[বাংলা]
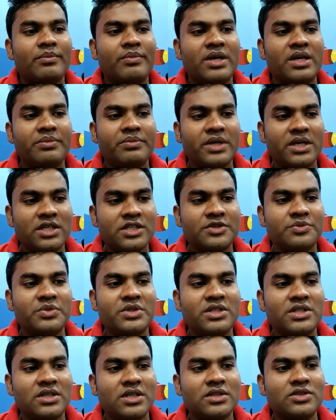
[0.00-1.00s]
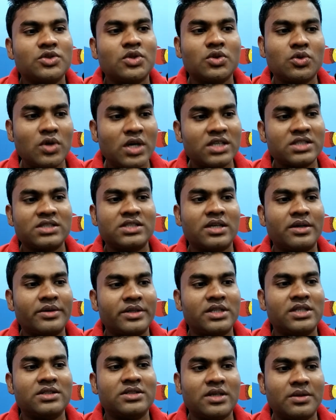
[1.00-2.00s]
মানে ম্যানেজমেন্টেরা যত আছে
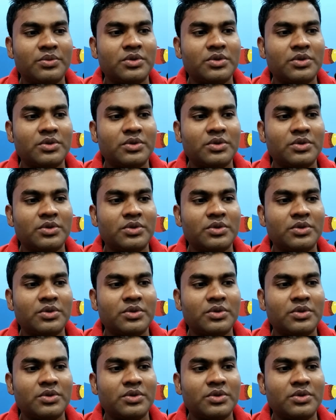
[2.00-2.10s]
আর কি